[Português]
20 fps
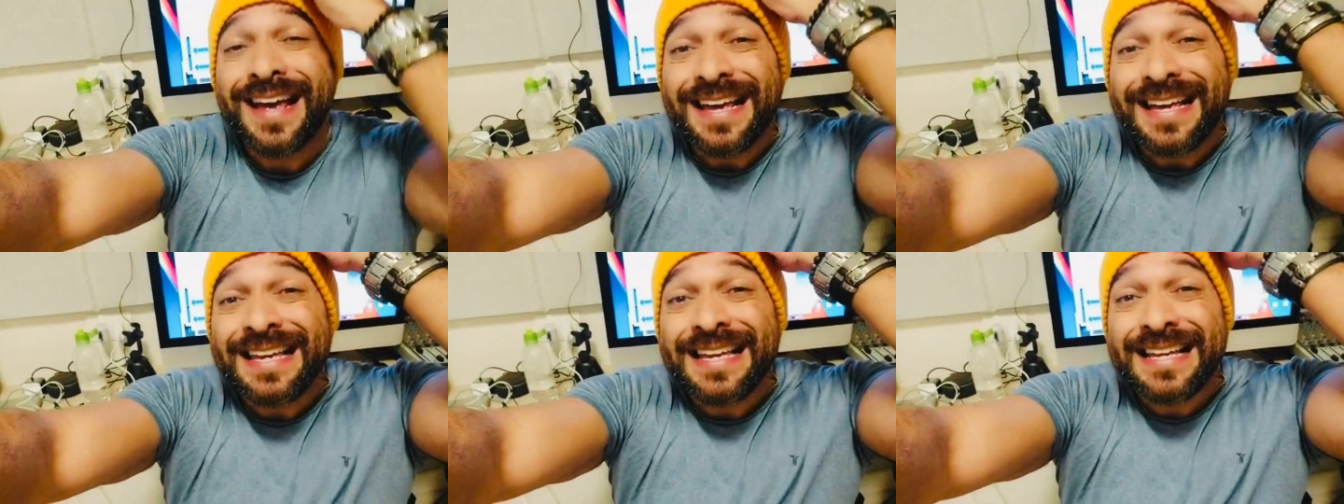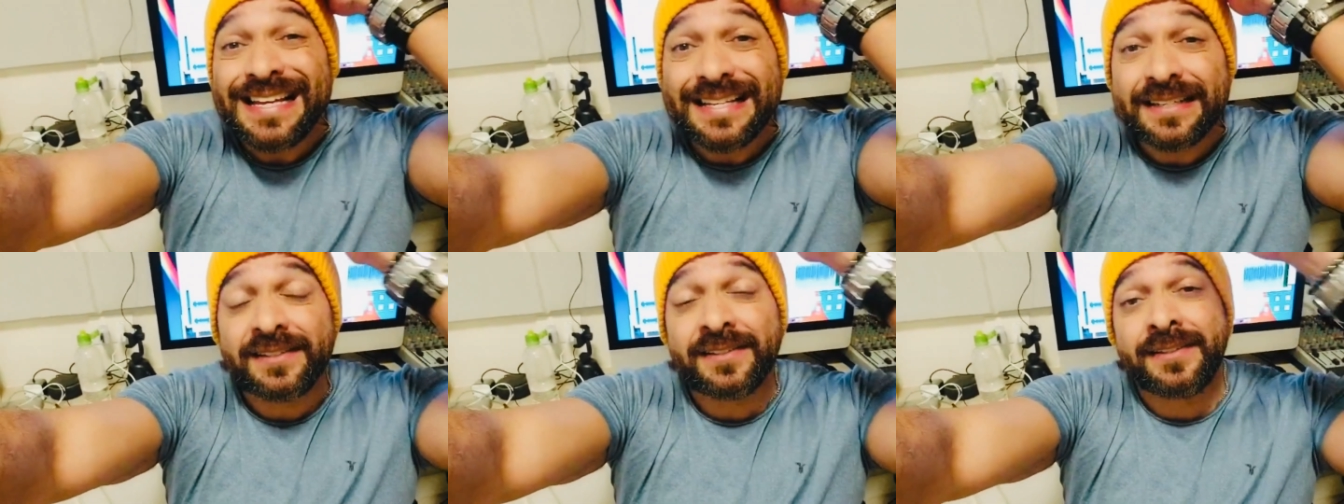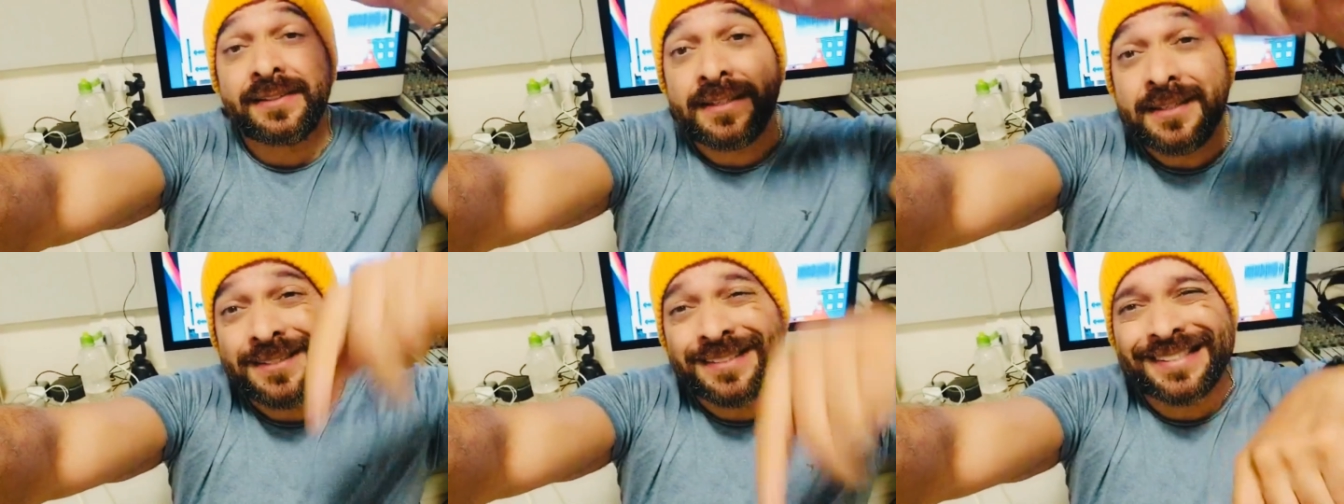e
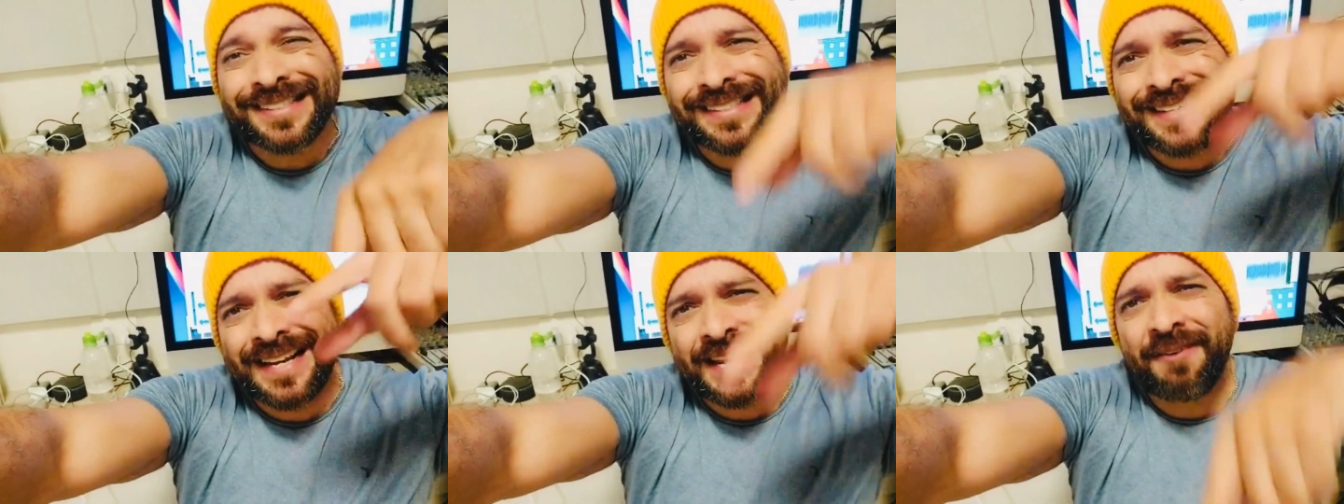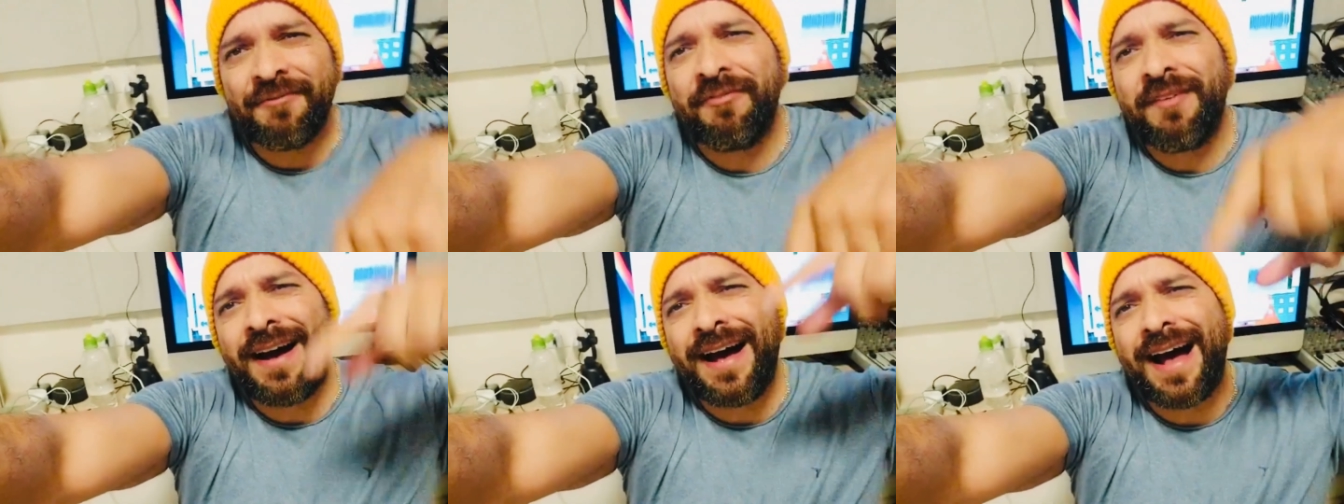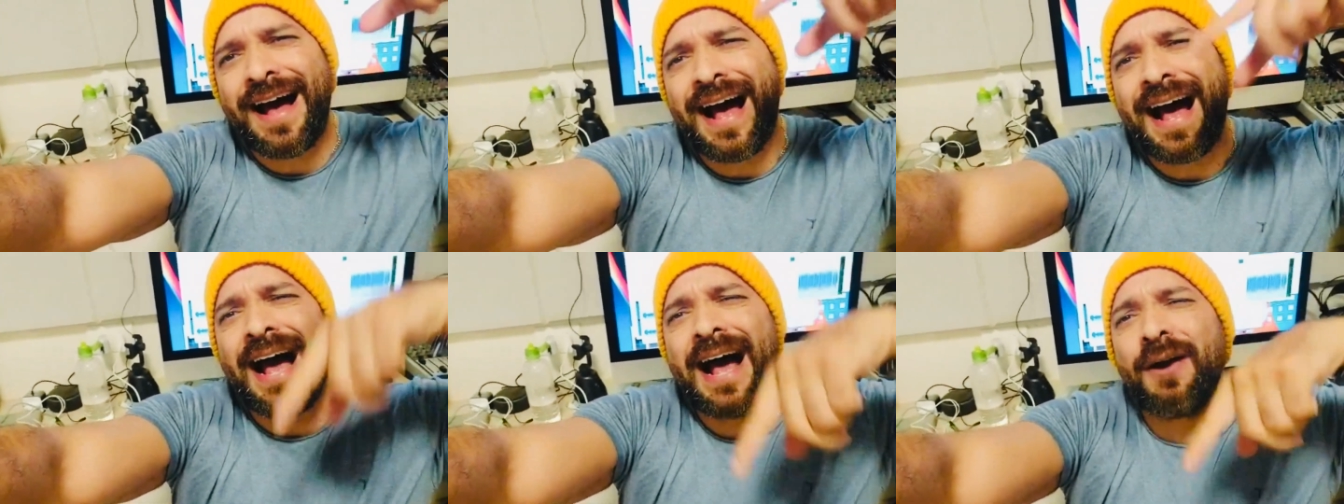se inscreva
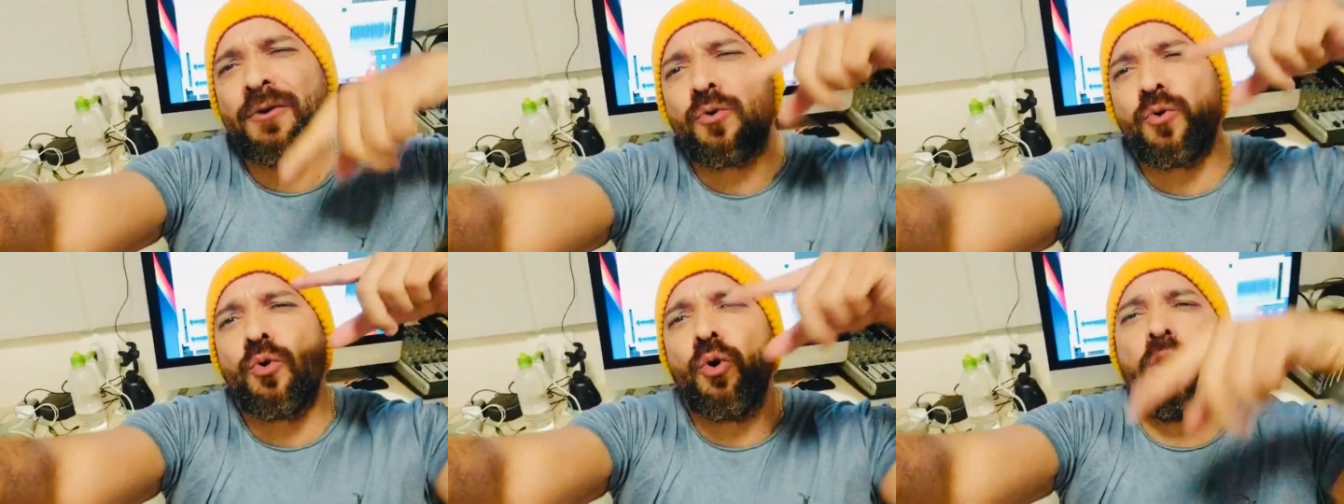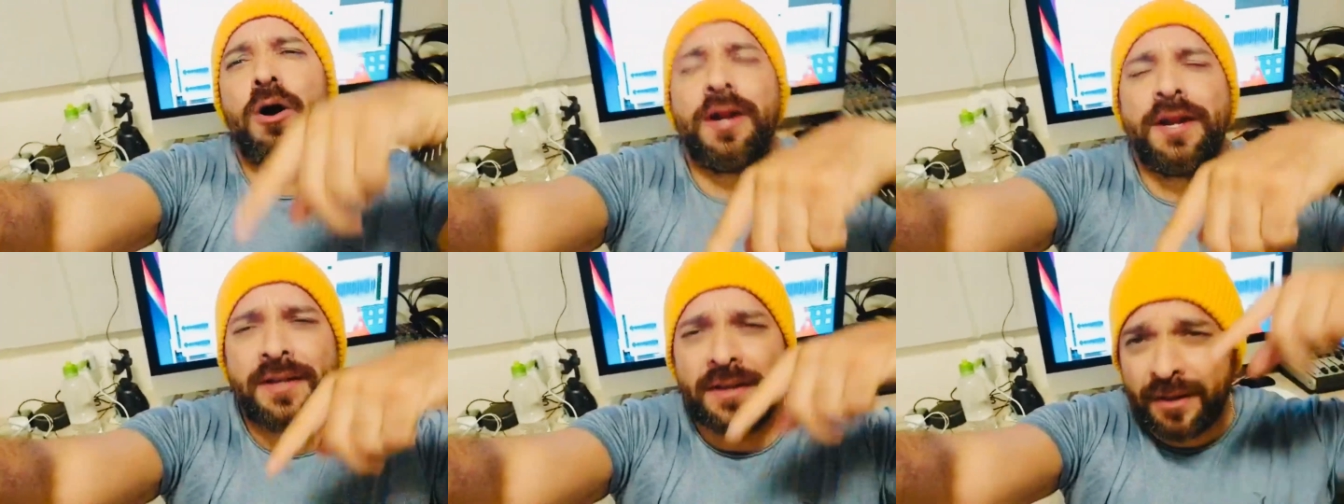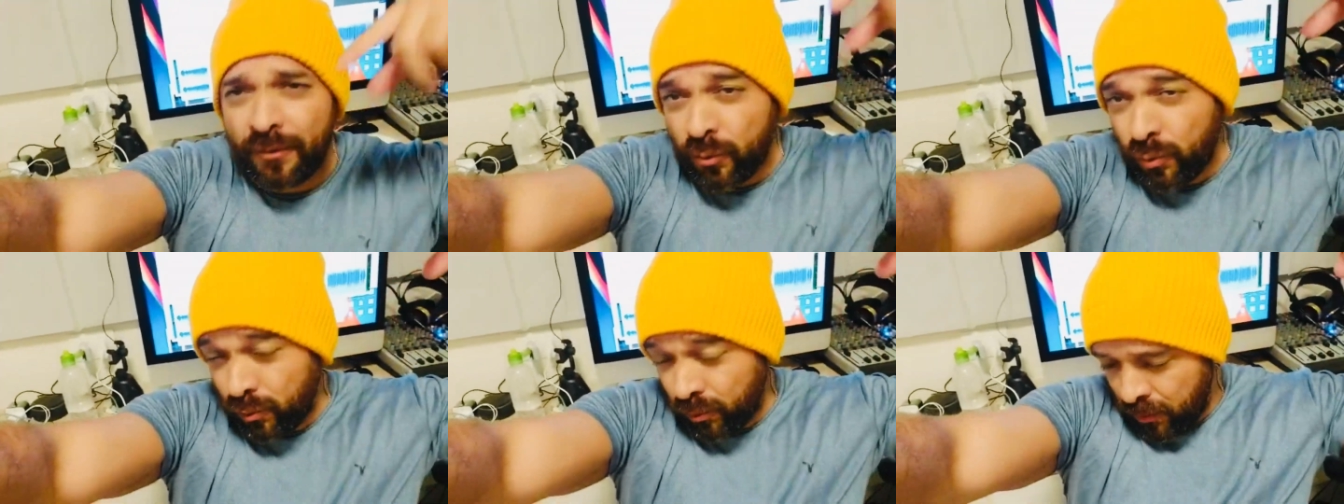agora.
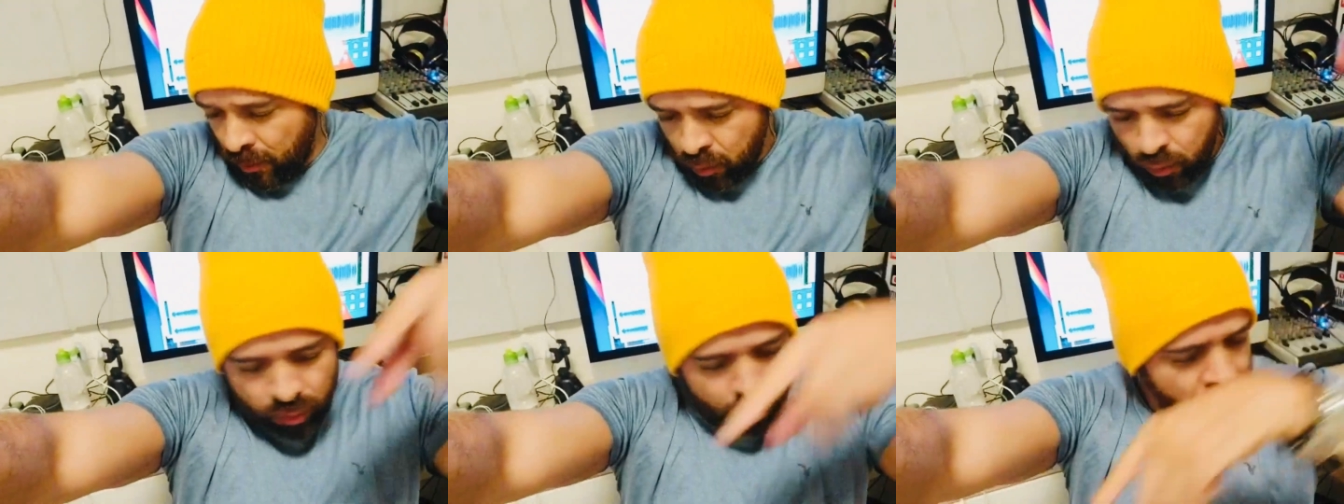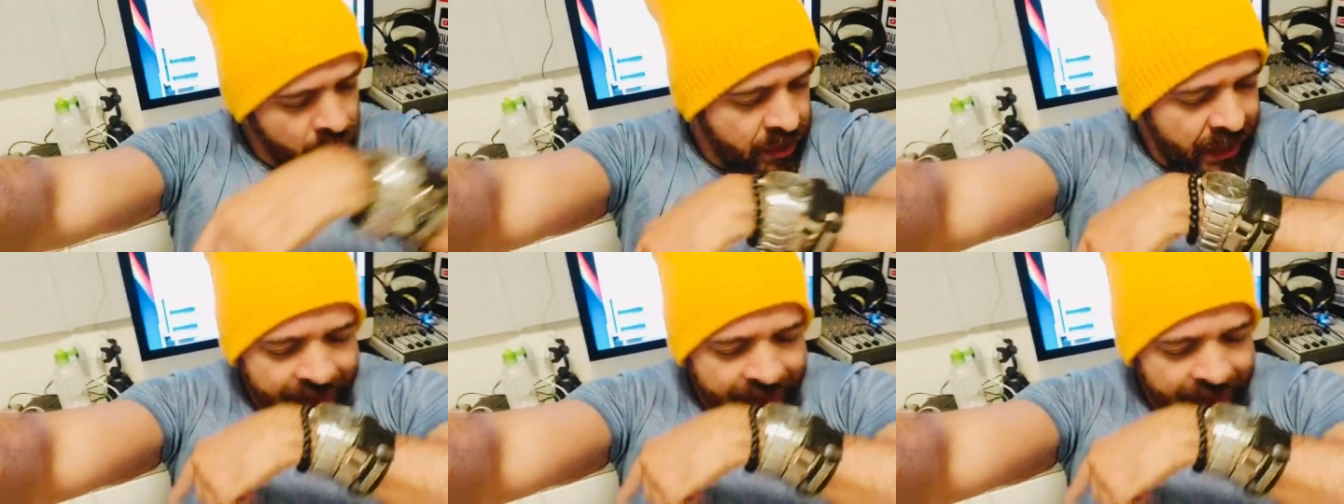Né? Em algum lugar